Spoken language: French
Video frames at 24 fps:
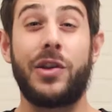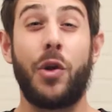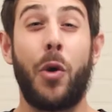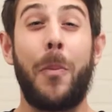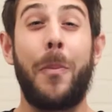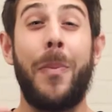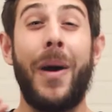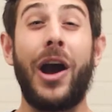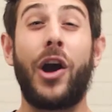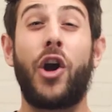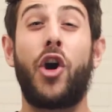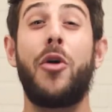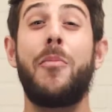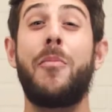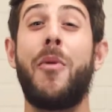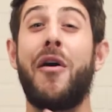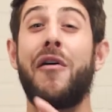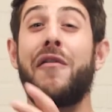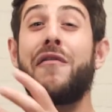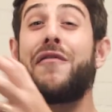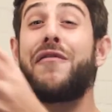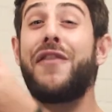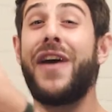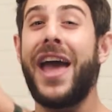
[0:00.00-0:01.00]
non pas
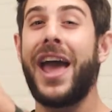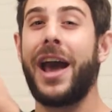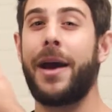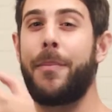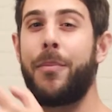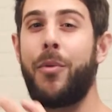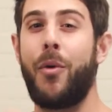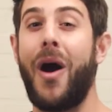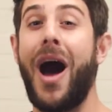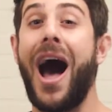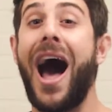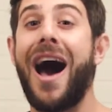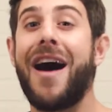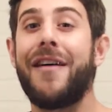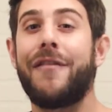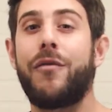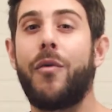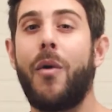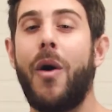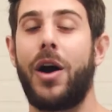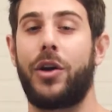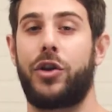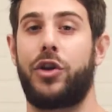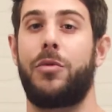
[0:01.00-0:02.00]
comment faire pour
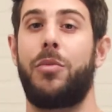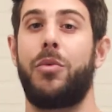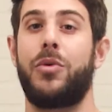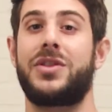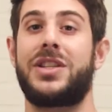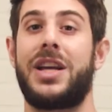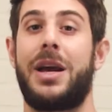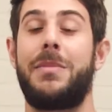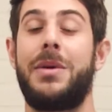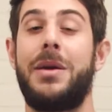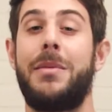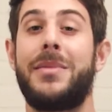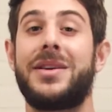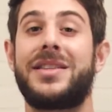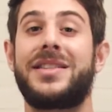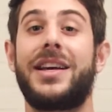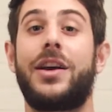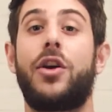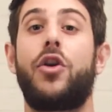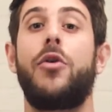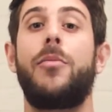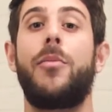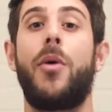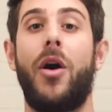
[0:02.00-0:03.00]
avoir de bons amis, mais
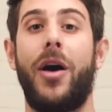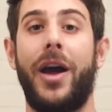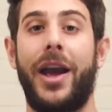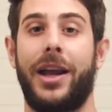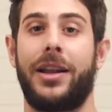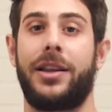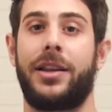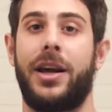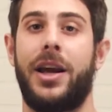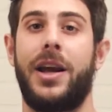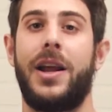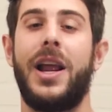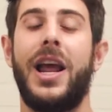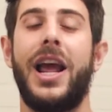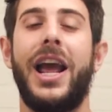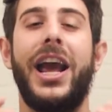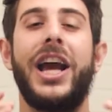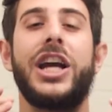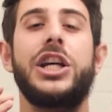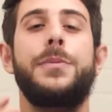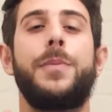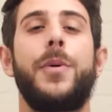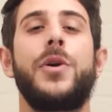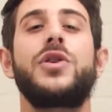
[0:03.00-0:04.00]
c'est comment être.
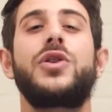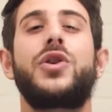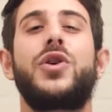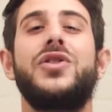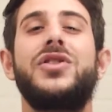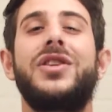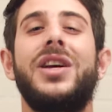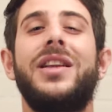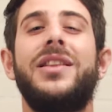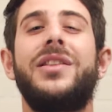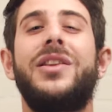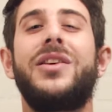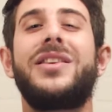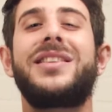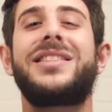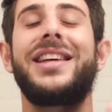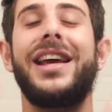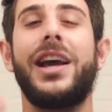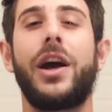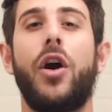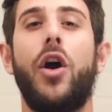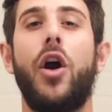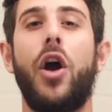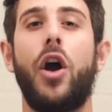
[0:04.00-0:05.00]
Et je pense que c'est une
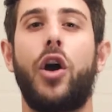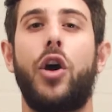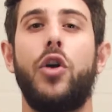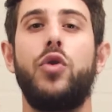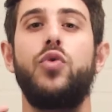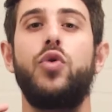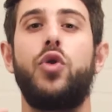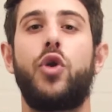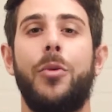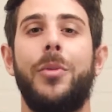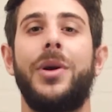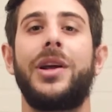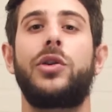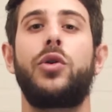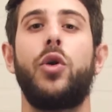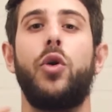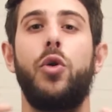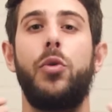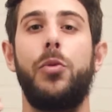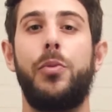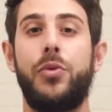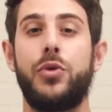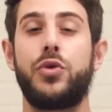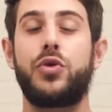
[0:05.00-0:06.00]
des erreurs que nous commettons
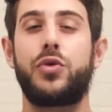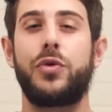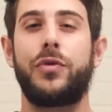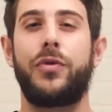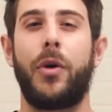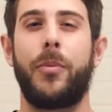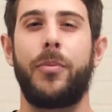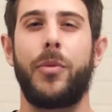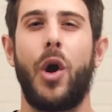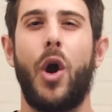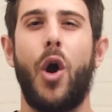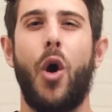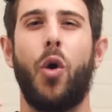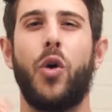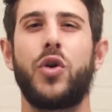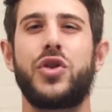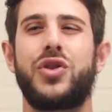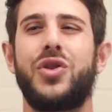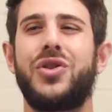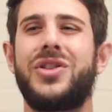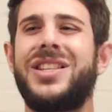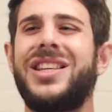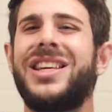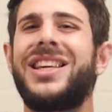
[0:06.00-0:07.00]
le plus souvent. On
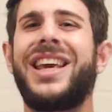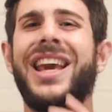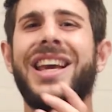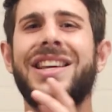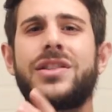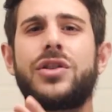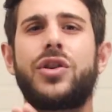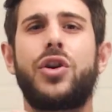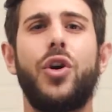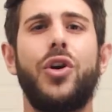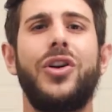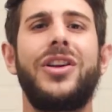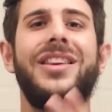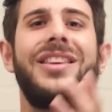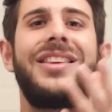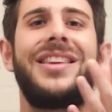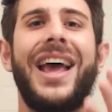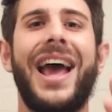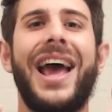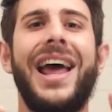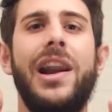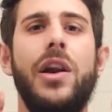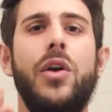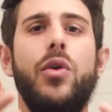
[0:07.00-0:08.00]
se dit qu'est-ce que
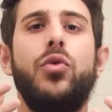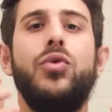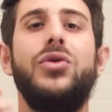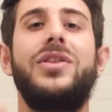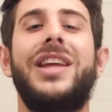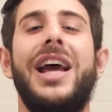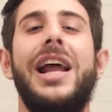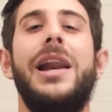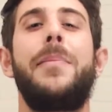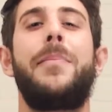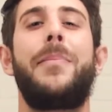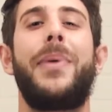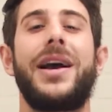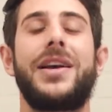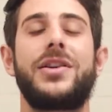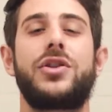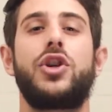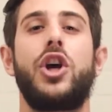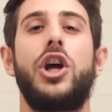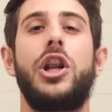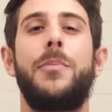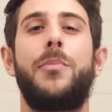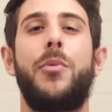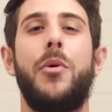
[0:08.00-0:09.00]
telle ou telle
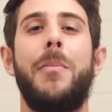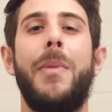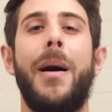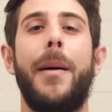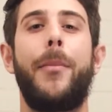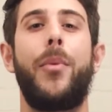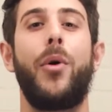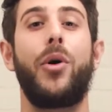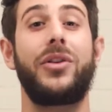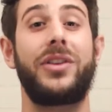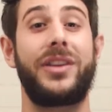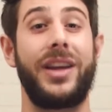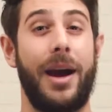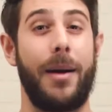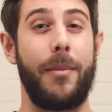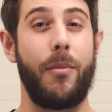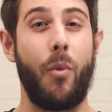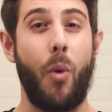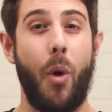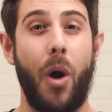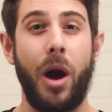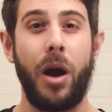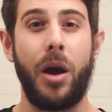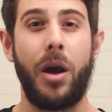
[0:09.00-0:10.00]
personne peut m'apporter à
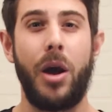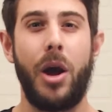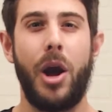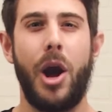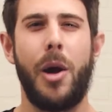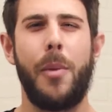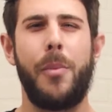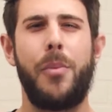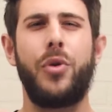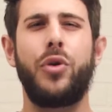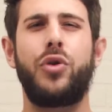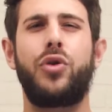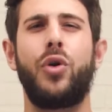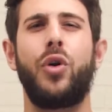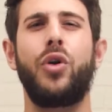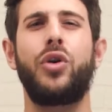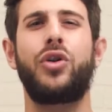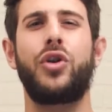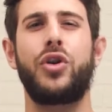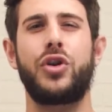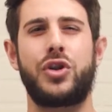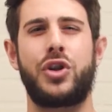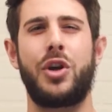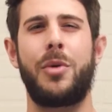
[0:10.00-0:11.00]
moi, plutôt
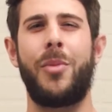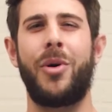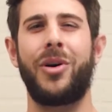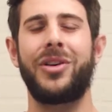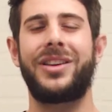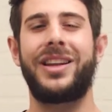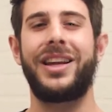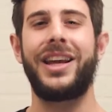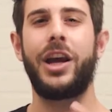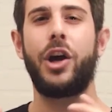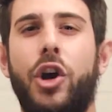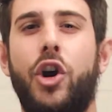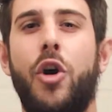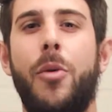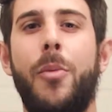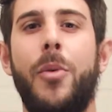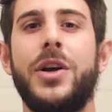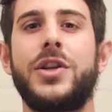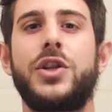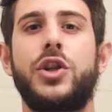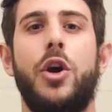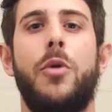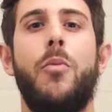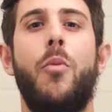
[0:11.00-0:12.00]
que de se demander
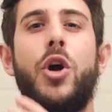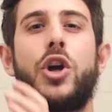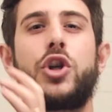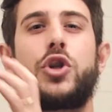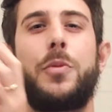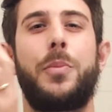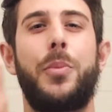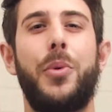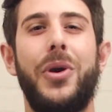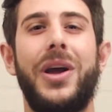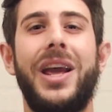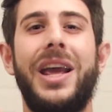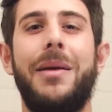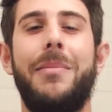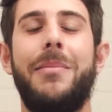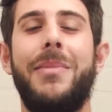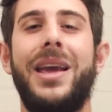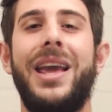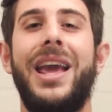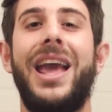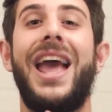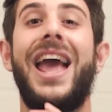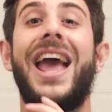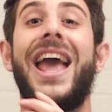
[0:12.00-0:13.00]
comment est-ce que moi je peux
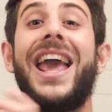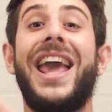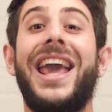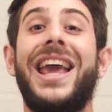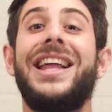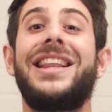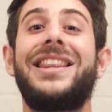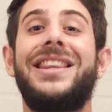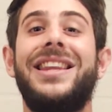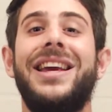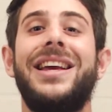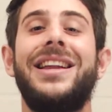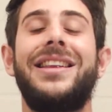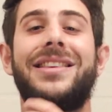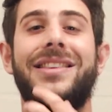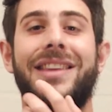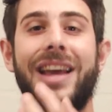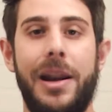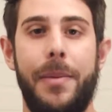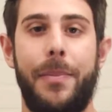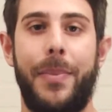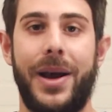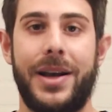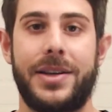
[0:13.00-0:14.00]
aimer, aider
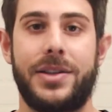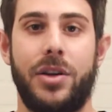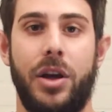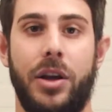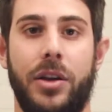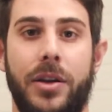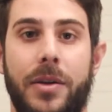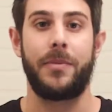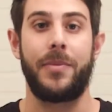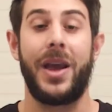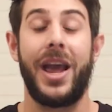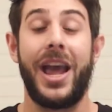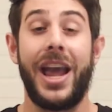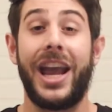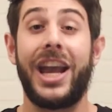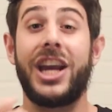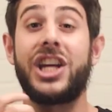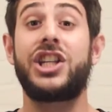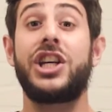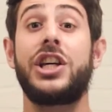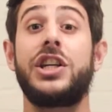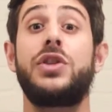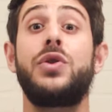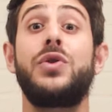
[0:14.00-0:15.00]
telle personne.
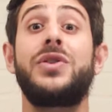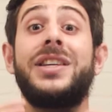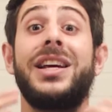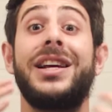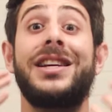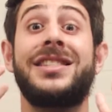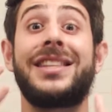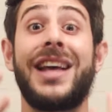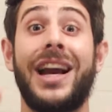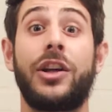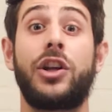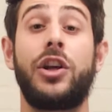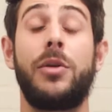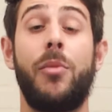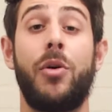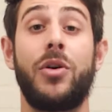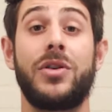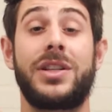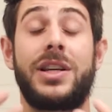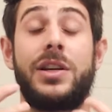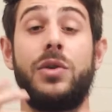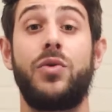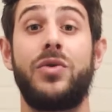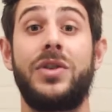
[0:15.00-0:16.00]
Et Jésus, c'est
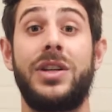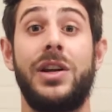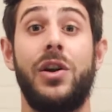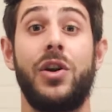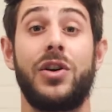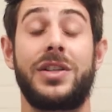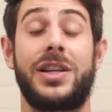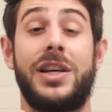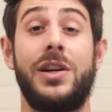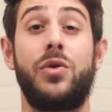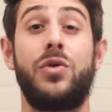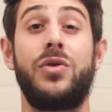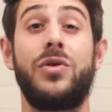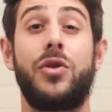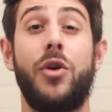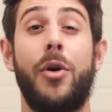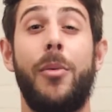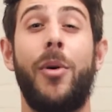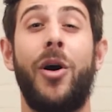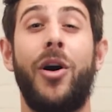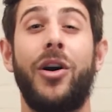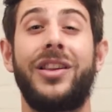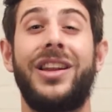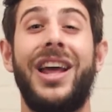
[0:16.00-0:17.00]
exactement ce qu'il nous dit lorsqu'il nous
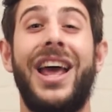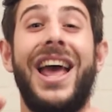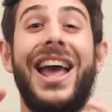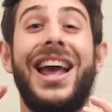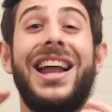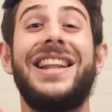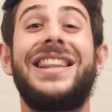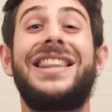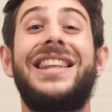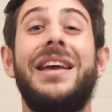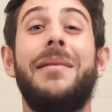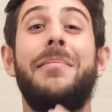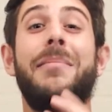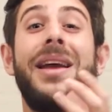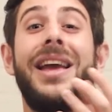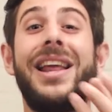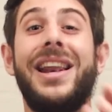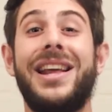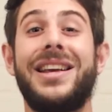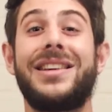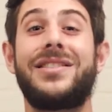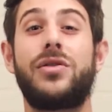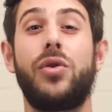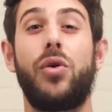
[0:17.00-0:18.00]
demande d'aimer
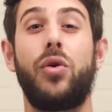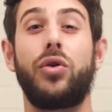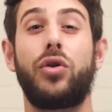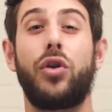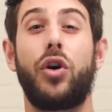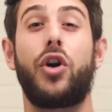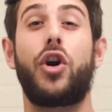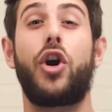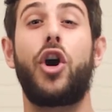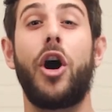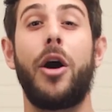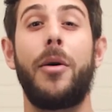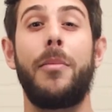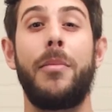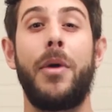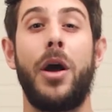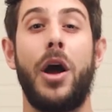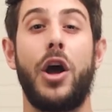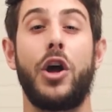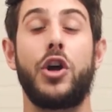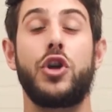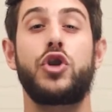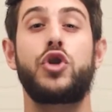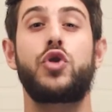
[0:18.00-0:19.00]
les autres comme
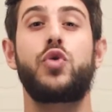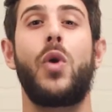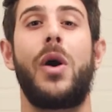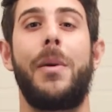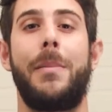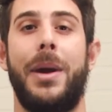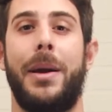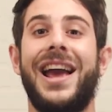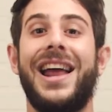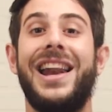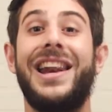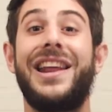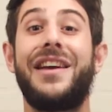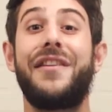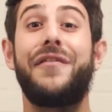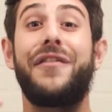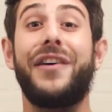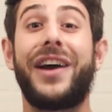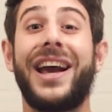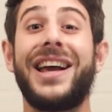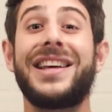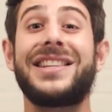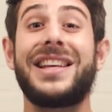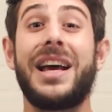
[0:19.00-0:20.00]
soi-même. Les
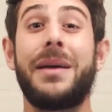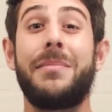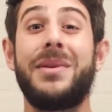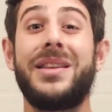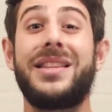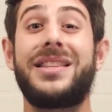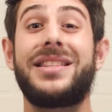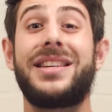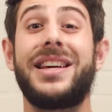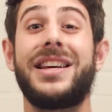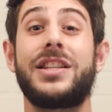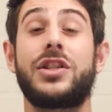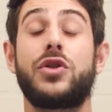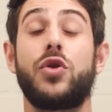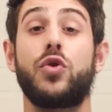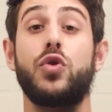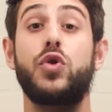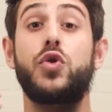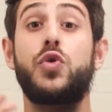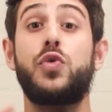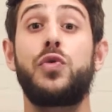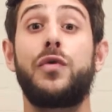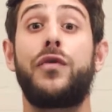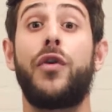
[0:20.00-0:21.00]
vraies amitiés sont
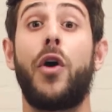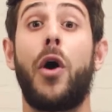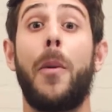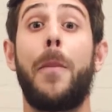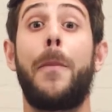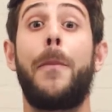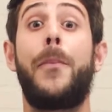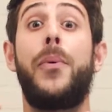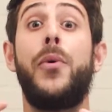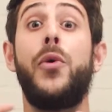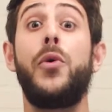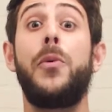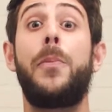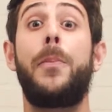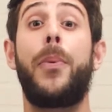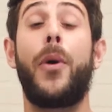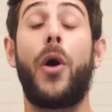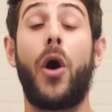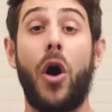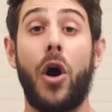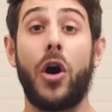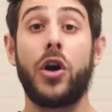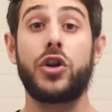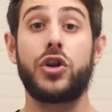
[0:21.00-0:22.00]
souvent plus
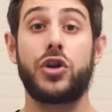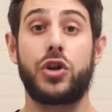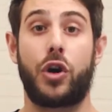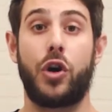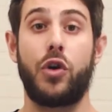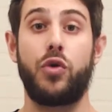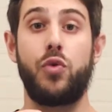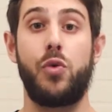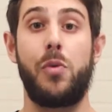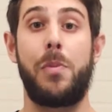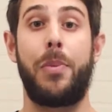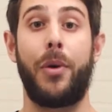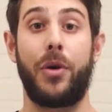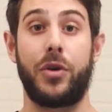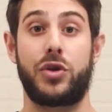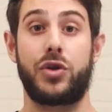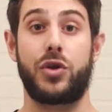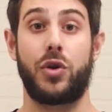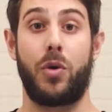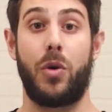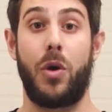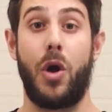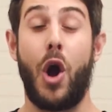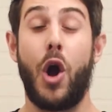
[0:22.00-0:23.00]
proches que nous le pensons.